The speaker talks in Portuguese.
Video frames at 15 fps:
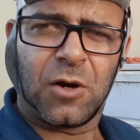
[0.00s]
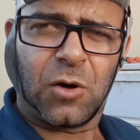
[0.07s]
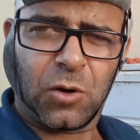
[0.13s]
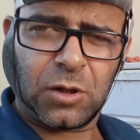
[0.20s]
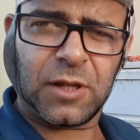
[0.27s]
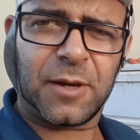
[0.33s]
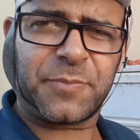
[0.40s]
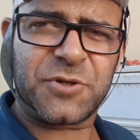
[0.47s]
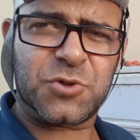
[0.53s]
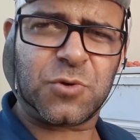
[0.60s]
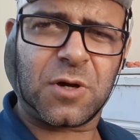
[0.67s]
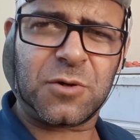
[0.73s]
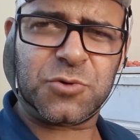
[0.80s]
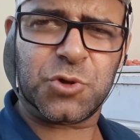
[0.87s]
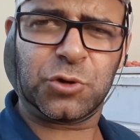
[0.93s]
Olá
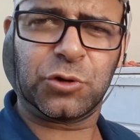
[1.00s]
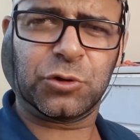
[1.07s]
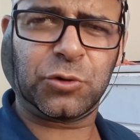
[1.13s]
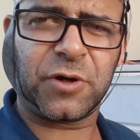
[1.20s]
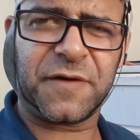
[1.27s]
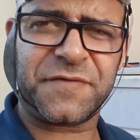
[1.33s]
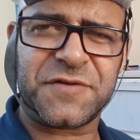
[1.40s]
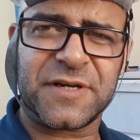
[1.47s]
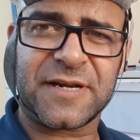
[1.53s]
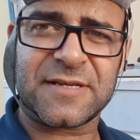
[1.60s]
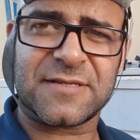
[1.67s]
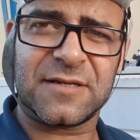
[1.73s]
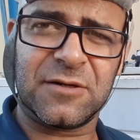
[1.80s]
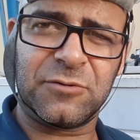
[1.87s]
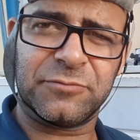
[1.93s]
pessoal, sou o Doutor
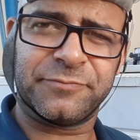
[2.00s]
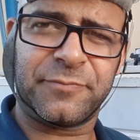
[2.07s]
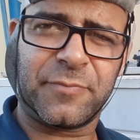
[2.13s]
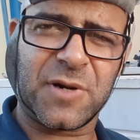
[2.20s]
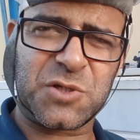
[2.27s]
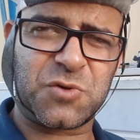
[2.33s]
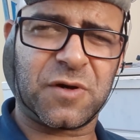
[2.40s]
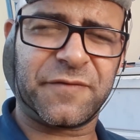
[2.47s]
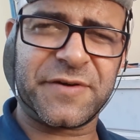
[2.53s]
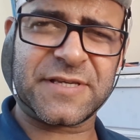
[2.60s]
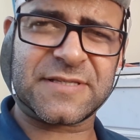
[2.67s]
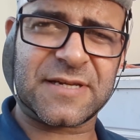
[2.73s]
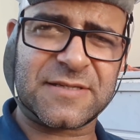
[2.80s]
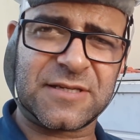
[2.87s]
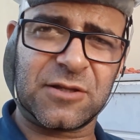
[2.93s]
Refrigeração, mais uma
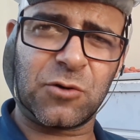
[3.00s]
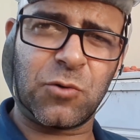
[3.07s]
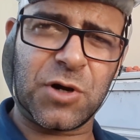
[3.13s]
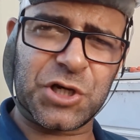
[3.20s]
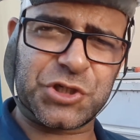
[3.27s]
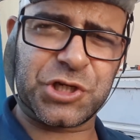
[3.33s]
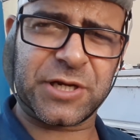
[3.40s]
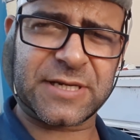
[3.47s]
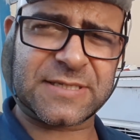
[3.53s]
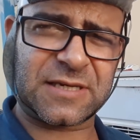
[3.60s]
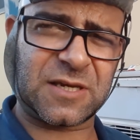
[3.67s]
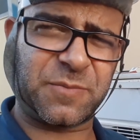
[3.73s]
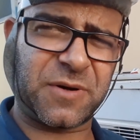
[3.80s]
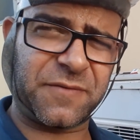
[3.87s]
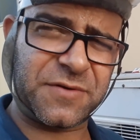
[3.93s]
vez trazendo algumas dicas
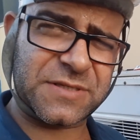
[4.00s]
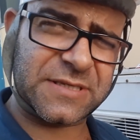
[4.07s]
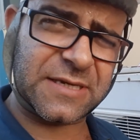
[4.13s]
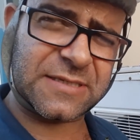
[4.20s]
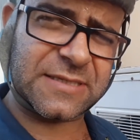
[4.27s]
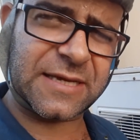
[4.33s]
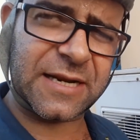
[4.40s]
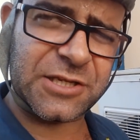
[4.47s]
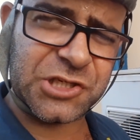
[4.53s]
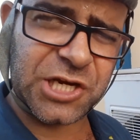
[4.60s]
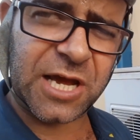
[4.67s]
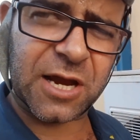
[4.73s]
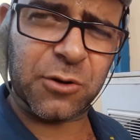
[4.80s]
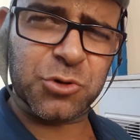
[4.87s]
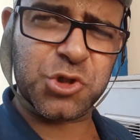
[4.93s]
aqui para vocês na área de
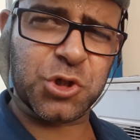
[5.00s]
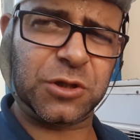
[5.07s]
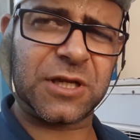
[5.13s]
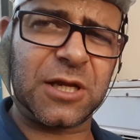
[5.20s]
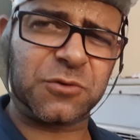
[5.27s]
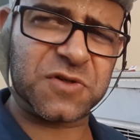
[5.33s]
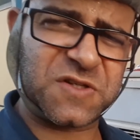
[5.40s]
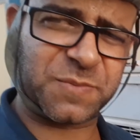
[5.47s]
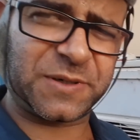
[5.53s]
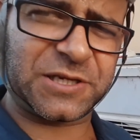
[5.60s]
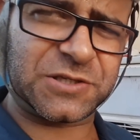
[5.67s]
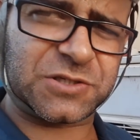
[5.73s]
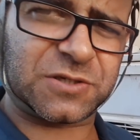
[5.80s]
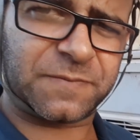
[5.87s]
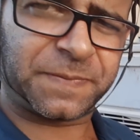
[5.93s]
ar-condicionado
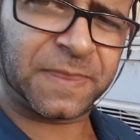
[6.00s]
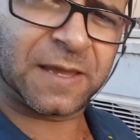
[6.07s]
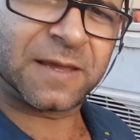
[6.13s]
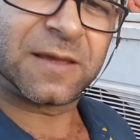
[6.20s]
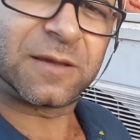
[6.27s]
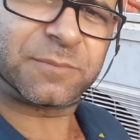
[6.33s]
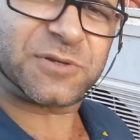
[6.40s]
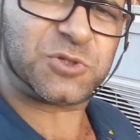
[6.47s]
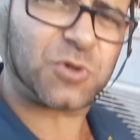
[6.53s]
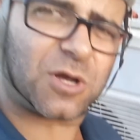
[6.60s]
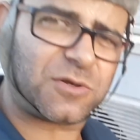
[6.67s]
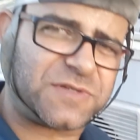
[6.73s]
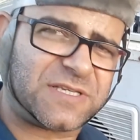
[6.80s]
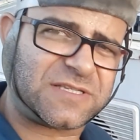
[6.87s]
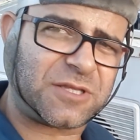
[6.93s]
split.
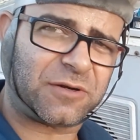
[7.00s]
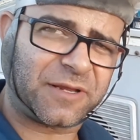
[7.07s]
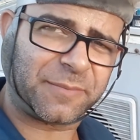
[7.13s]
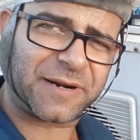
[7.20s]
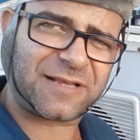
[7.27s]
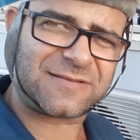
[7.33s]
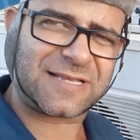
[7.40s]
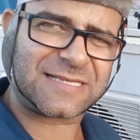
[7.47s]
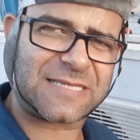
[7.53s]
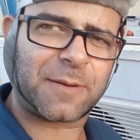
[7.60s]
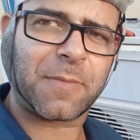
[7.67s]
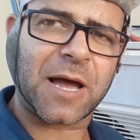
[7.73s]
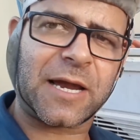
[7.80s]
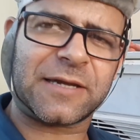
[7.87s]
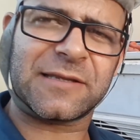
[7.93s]
Pessoal, vocês estão lembrados dessa
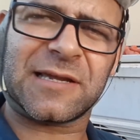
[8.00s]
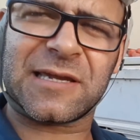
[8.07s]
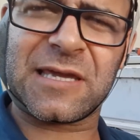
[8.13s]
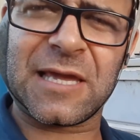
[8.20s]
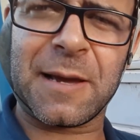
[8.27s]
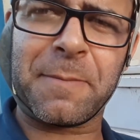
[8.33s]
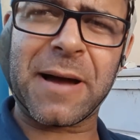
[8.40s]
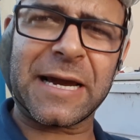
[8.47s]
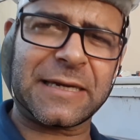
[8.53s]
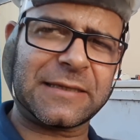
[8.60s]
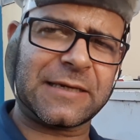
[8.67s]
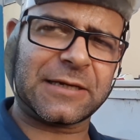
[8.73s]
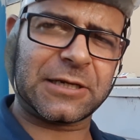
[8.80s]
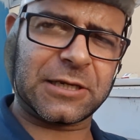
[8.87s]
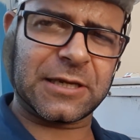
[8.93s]
máquina aqui, a
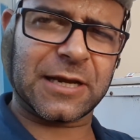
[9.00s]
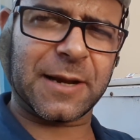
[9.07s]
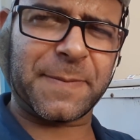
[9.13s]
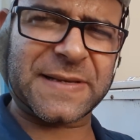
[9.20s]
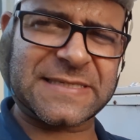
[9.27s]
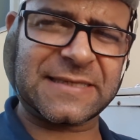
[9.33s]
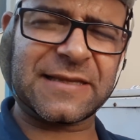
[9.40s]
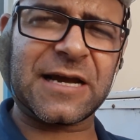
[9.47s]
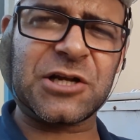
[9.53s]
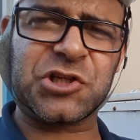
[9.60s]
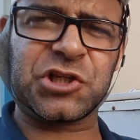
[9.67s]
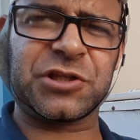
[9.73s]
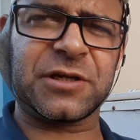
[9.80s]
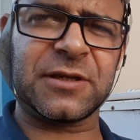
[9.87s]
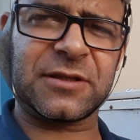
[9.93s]
máquina GRI,
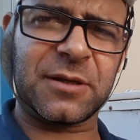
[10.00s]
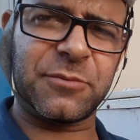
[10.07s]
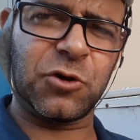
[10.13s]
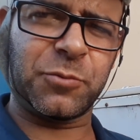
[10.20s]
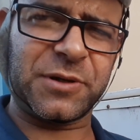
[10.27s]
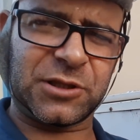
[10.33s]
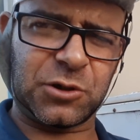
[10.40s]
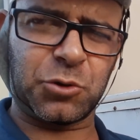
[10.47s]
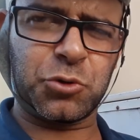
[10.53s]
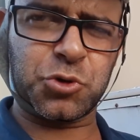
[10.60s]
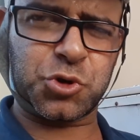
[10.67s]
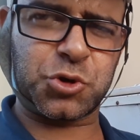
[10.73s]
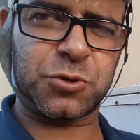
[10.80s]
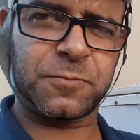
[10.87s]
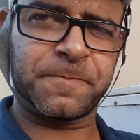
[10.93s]
capacidade 30 mil
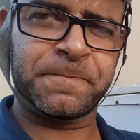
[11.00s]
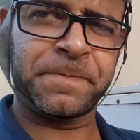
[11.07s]
BTUs?